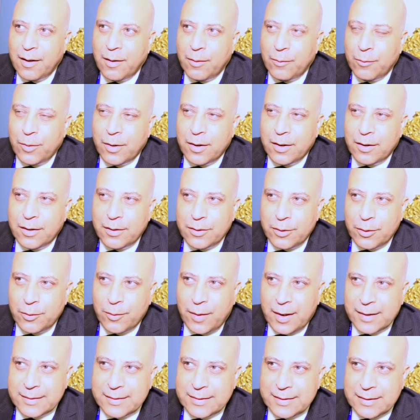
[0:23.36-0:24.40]

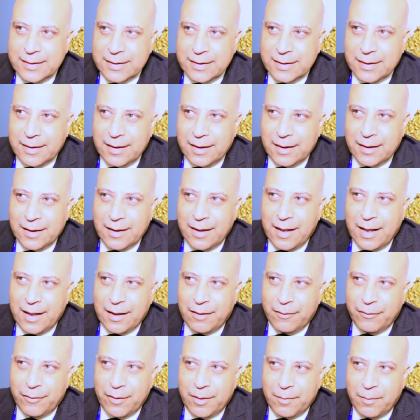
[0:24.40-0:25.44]
ودلوقتي
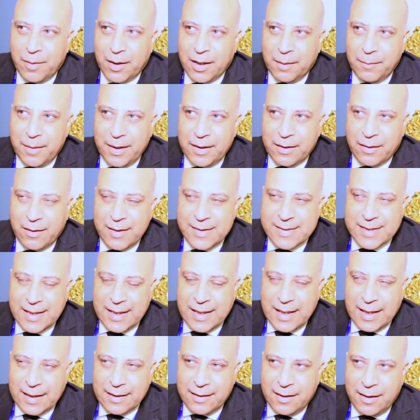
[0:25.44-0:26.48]
انا في البرلمان رئيس
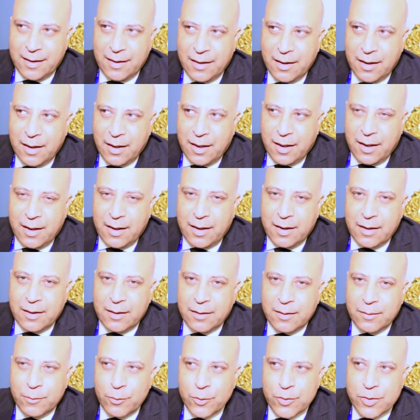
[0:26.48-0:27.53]
اللجنه
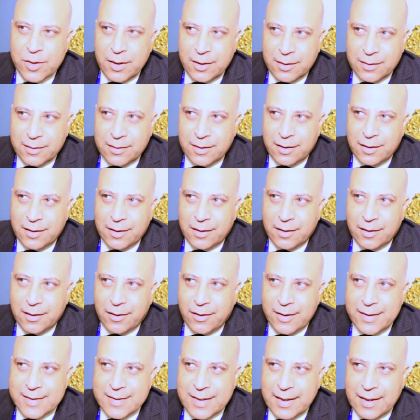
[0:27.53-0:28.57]
آه، وصلت
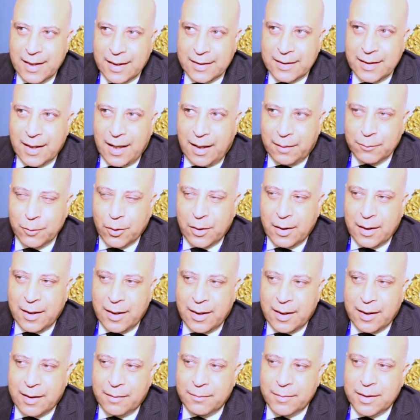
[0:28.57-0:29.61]
لرئيس اللجنه الحمد
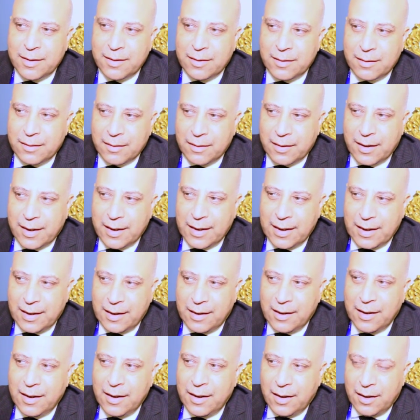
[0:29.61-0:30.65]
لله انا من
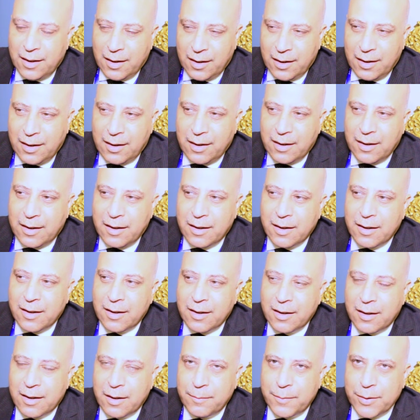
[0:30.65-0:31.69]
خلال
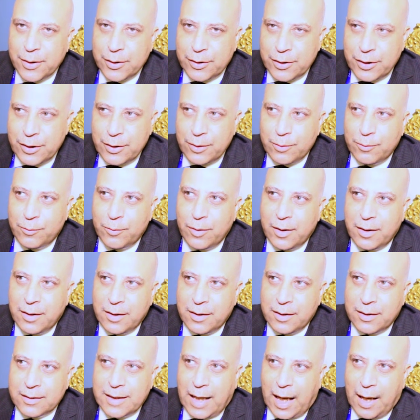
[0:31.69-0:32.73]
آه، خبرتي
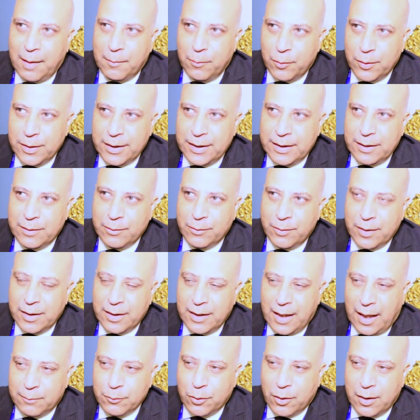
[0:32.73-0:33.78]
وتعاملي
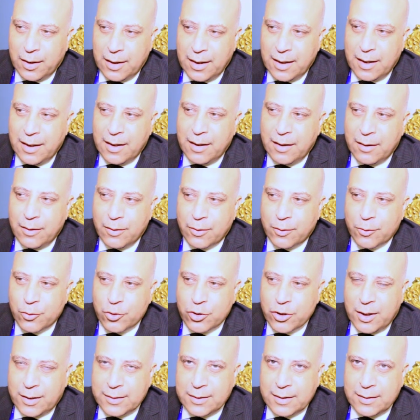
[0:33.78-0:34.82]
والحمد لله
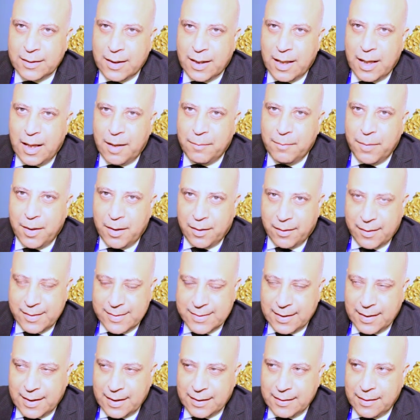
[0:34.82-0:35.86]
رشحت ان انا ابقى
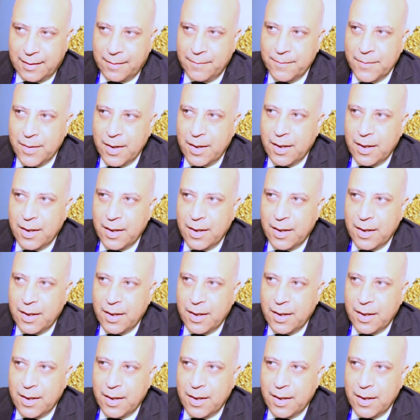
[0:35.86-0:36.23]
رئيس اللجنه